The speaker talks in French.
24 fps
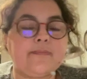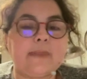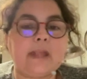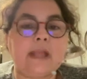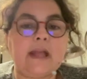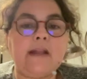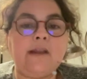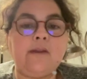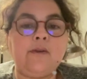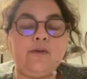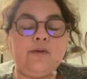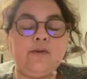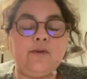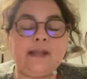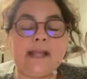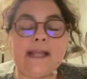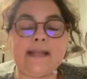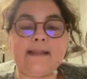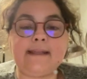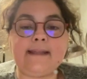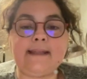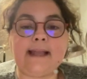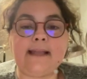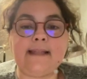le
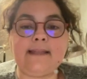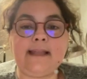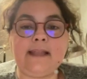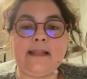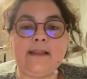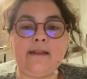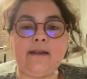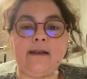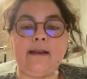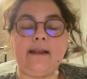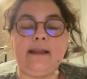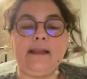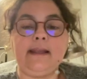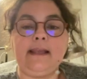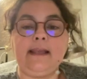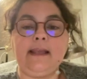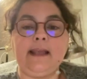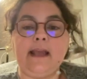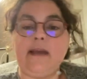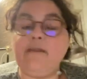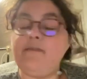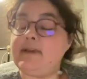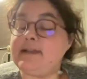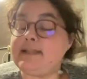Catherine Ardenne
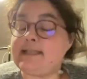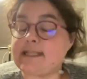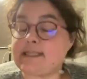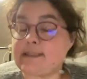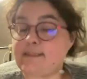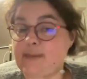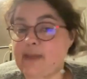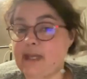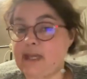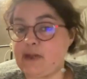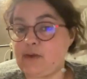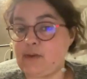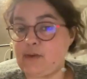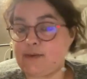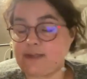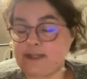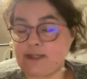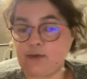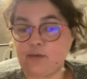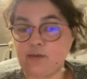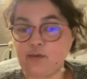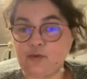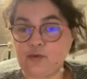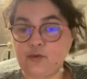va s'inspirer de ces
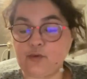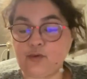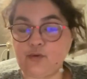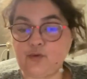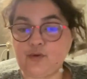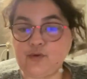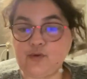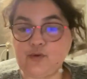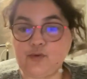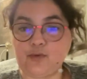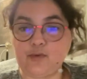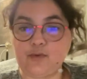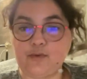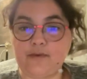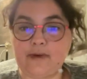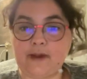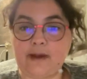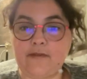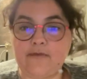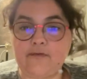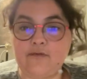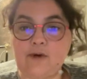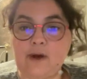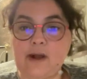contes russes. Donc, on va
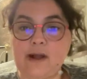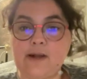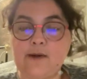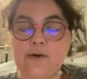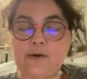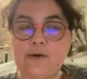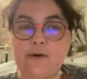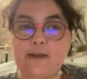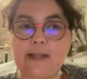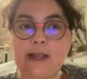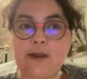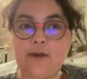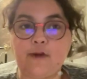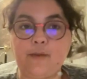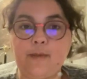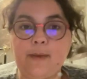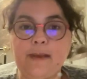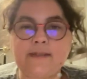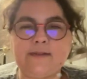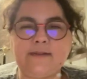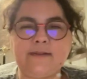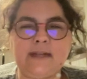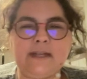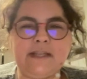avoir quelques
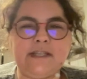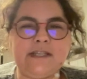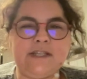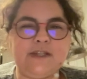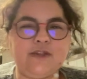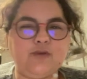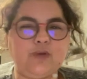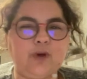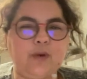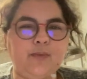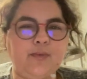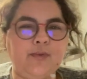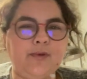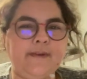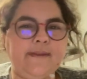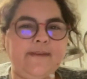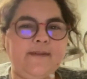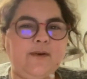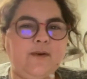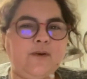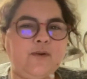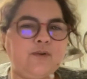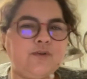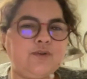personnages qui sont un peu
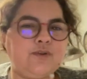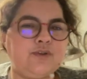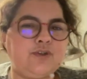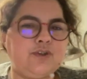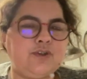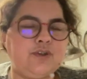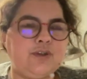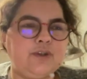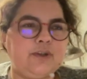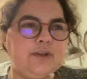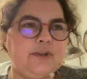étranges,